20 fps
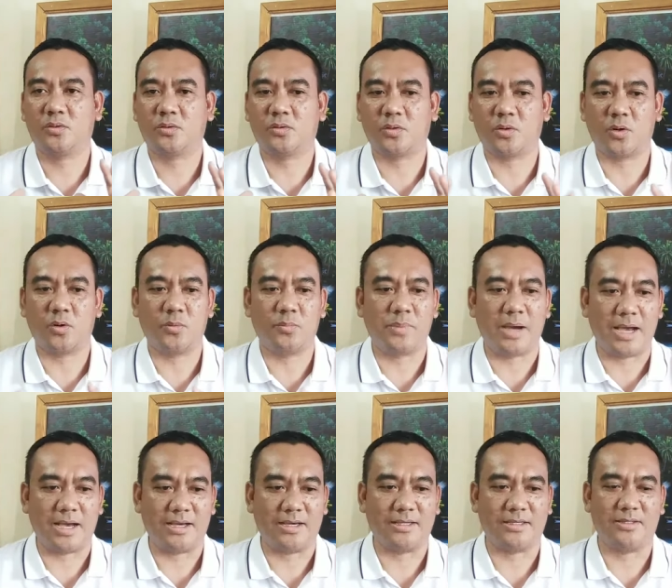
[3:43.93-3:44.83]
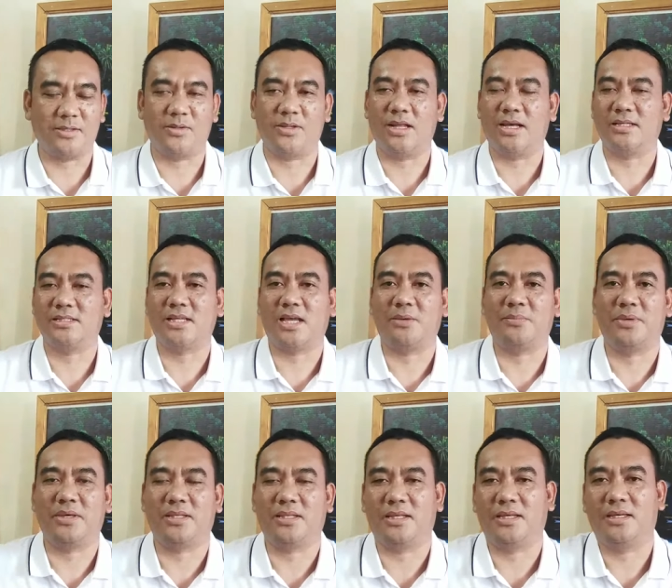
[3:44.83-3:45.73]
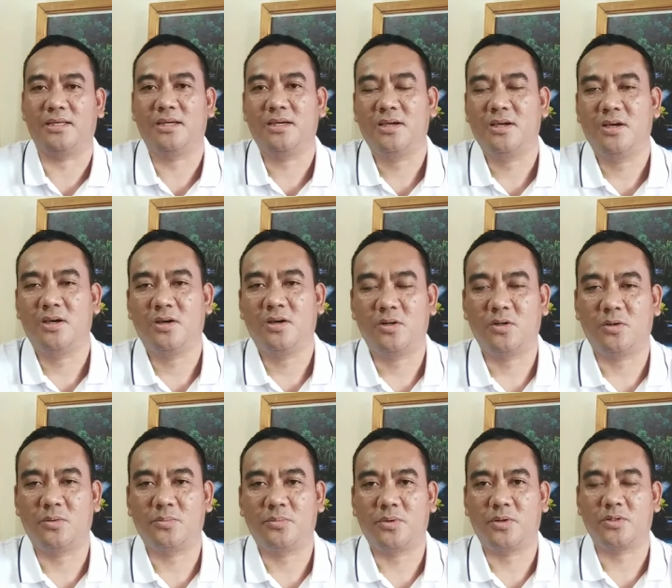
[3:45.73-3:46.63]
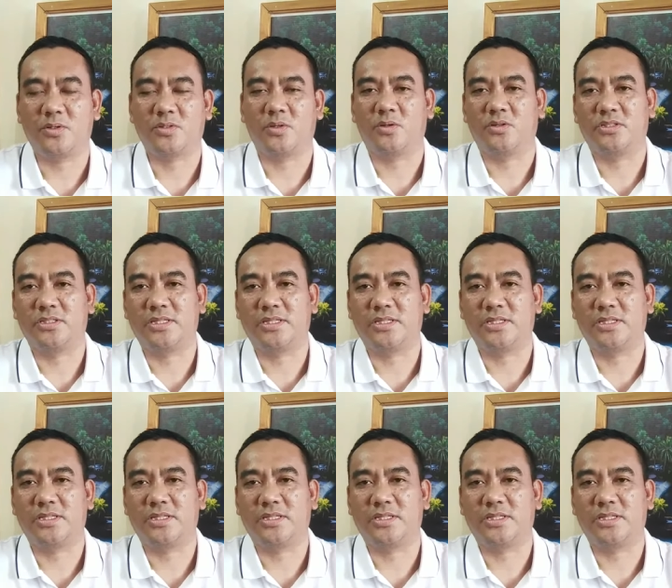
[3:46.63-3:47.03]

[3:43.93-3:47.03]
throwback. Yun ang sabi ni Lombroso.